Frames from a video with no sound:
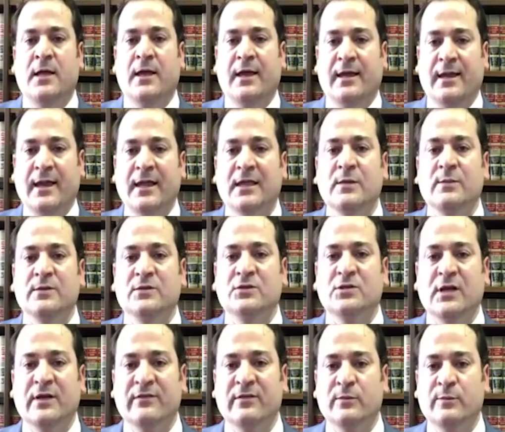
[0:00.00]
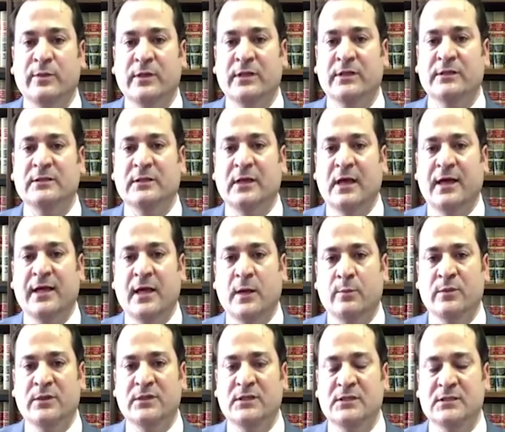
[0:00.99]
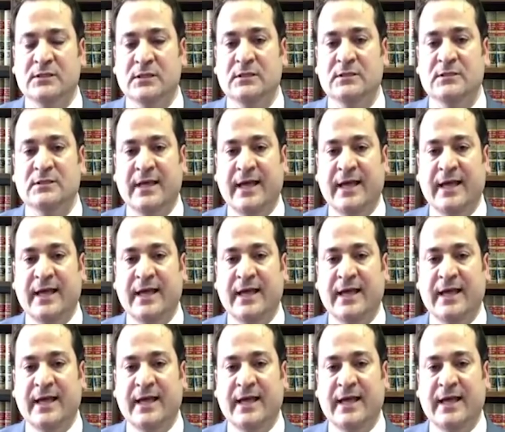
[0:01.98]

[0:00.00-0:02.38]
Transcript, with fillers: herhangi bir travel planı daha yapmadıysanız,